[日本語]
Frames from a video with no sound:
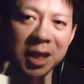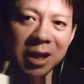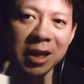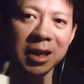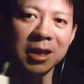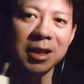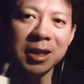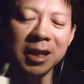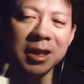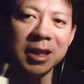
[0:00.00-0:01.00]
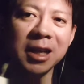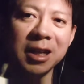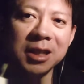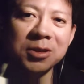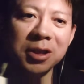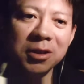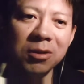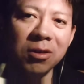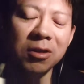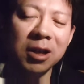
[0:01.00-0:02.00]
で、で、だからそれ
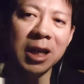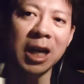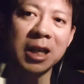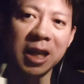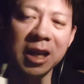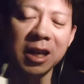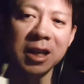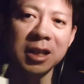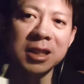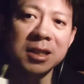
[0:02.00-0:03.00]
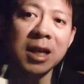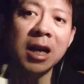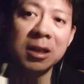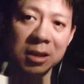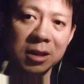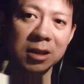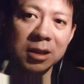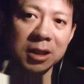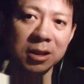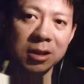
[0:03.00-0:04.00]
をかけ3
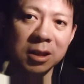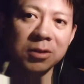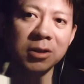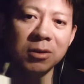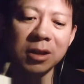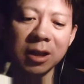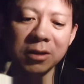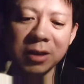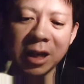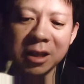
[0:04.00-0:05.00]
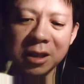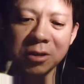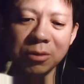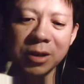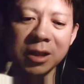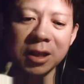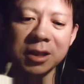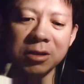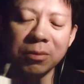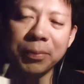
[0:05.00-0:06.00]
です。で、それをあの仮に
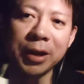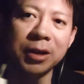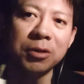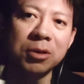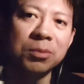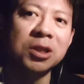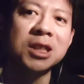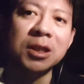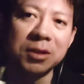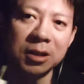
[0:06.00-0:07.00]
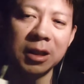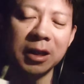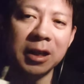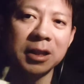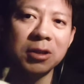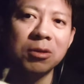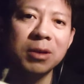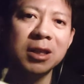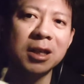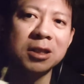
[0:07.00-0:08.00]
57,600円の区分にしてるんです。で、
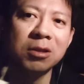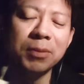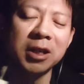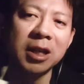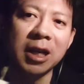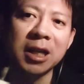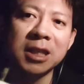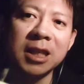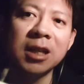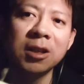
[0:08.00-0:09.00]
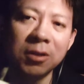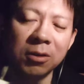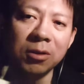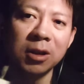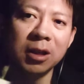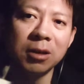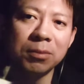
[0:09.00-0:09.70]
57,600円かけ3の、